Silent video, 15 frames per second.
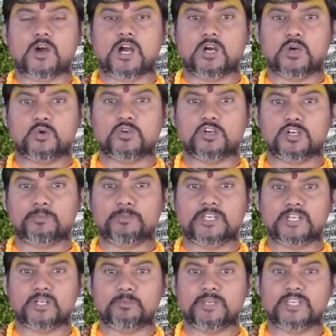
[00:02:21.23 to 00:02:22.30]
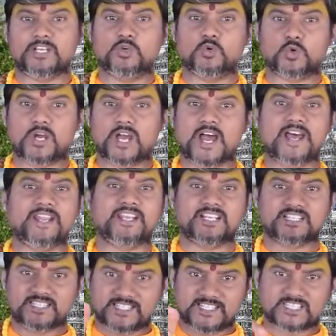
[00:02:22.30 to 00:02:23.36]
ఆకులను మీరు మీ
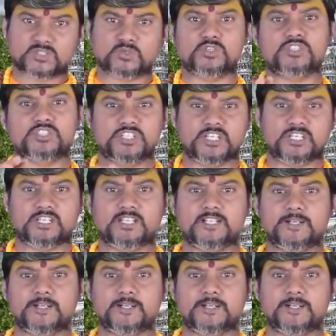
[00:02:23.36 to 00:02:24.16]
గృహానికి తీసుకొచ్చి